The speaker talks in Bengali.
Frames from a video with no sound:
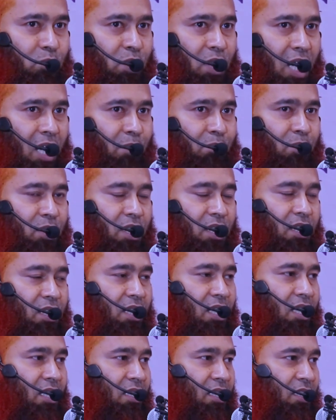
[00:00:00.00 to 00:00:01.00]

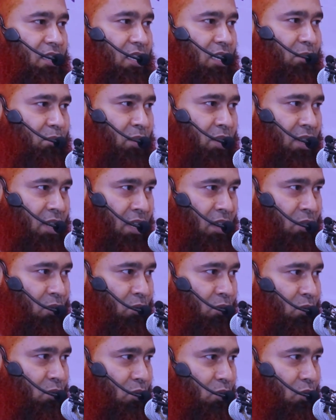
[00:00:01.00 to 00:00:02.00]
বিহাবলিল্লাহ জামি
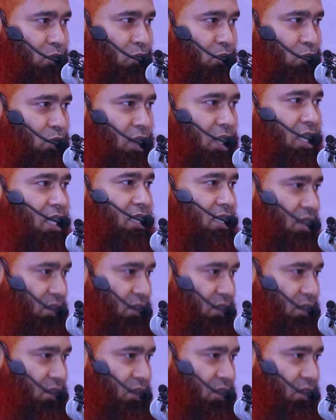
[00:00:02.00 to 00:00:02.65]
আউ বলে